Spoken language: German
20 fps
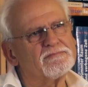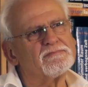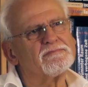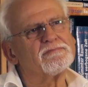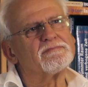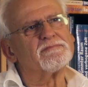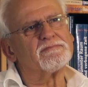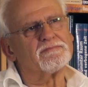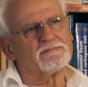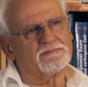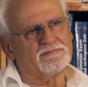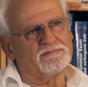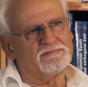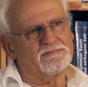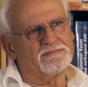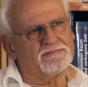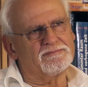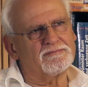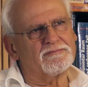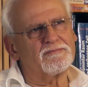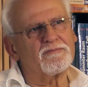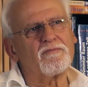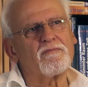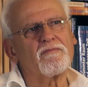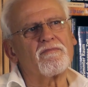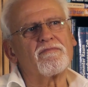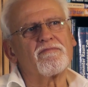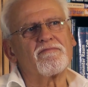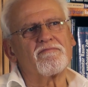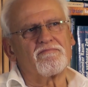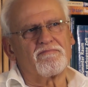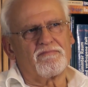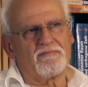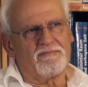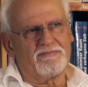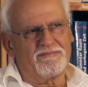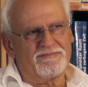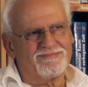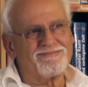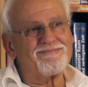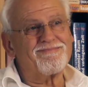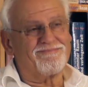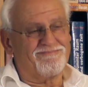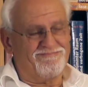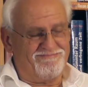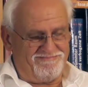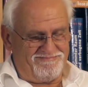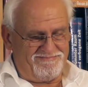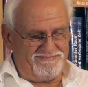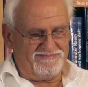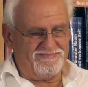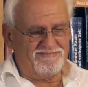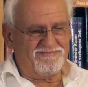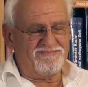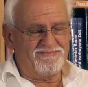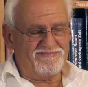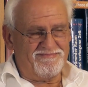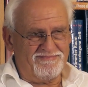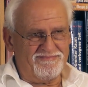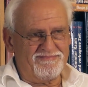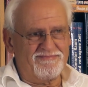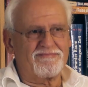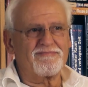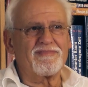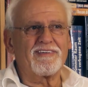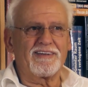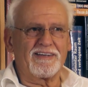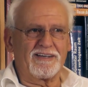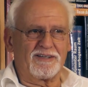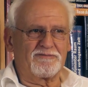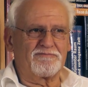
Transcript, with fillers: waren ja auch andere Patienten, auch vor allem ein Mann neben ja.